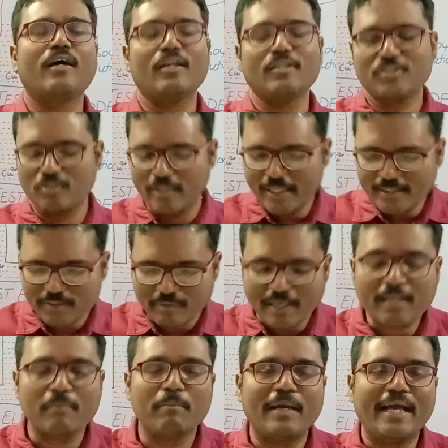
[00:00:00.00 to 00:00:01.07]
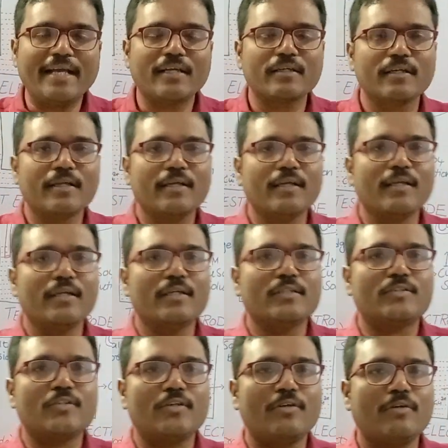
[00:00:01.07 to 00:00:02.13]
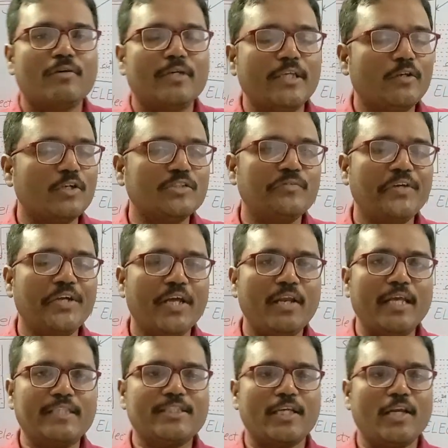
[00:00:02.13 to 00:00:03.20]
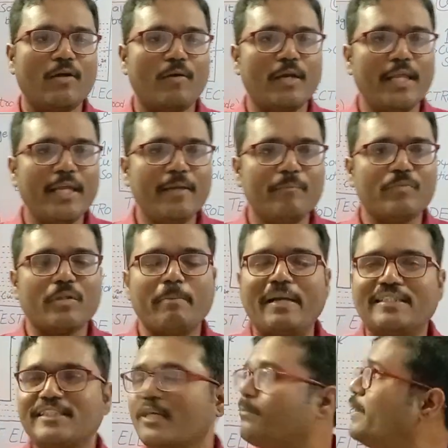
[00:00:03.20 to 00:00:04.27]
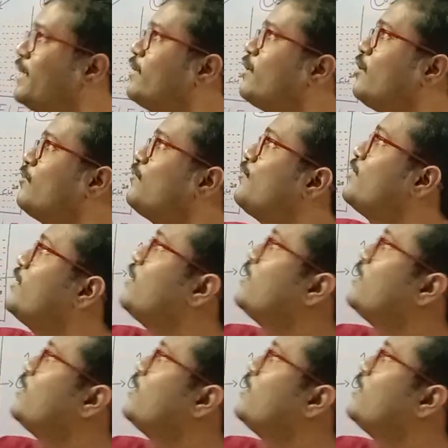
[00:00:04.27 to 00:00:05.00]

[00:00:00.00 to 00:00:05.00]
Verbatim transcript: హలో స్టూడెంట్స్ వెల్కమ్ బ్యాక్ సో ఈరోజు వీడియో లెక్చర్లో ఉండి మెజర్మెంట్ ఆఫ్